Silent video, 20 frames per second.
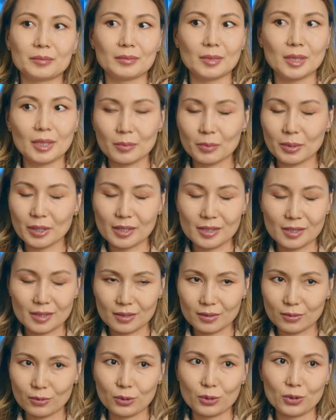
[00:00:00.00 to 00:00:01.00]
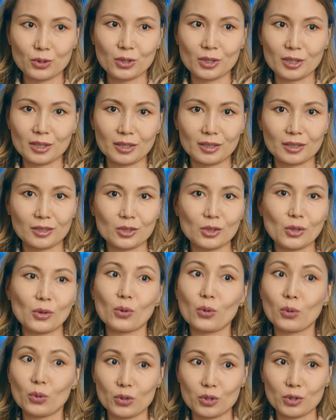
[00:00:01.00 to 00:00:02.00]
Мероприятие сегодняшнее,
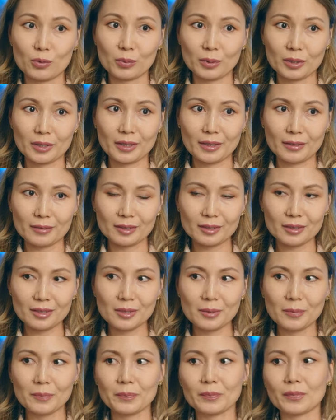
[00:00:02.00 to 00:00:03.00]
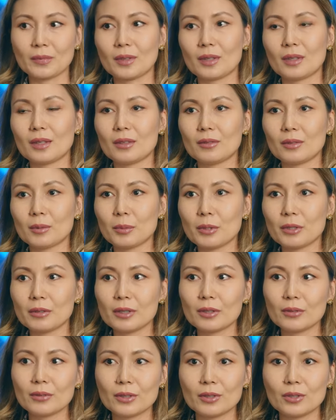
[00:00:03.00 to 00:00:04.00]
конечно, очень понравилось. А,
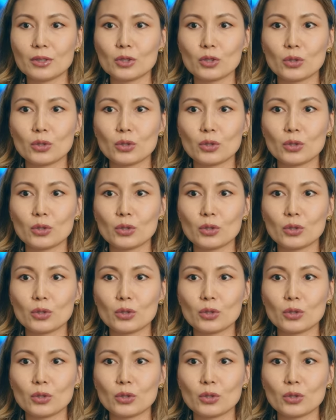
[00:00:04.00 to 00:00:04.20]
во-первых, видно,